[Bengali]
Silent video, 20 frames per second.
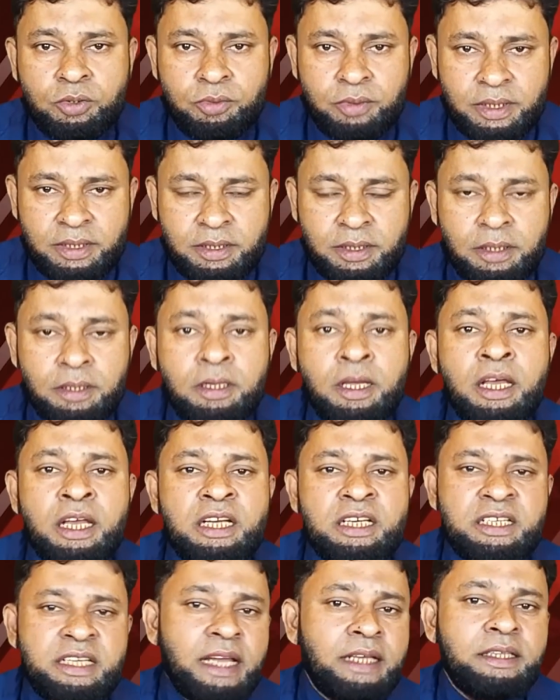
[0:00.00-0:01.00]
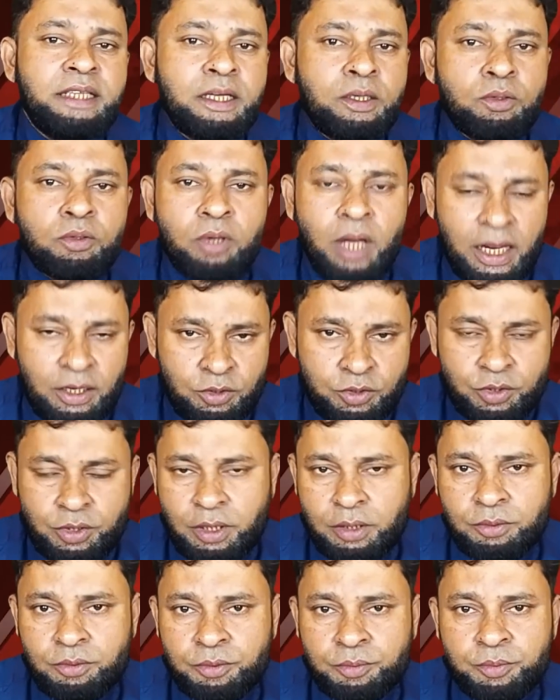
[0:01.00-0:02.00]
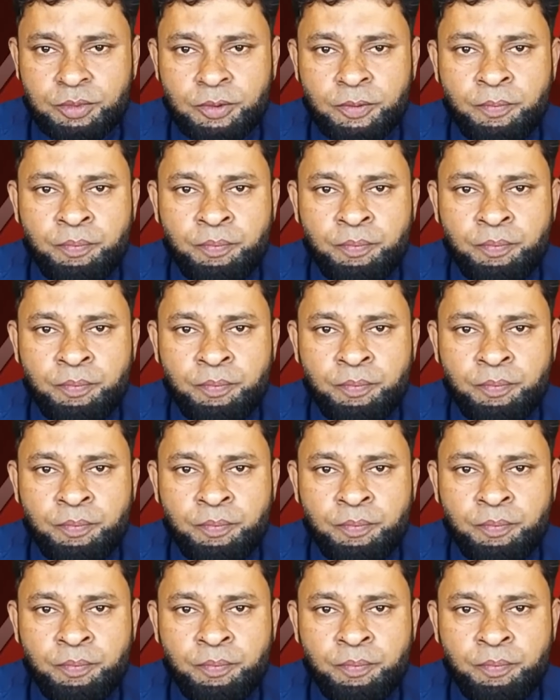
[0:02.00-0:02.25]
করেছেন সেই দিকগুলো আলোচনা করবো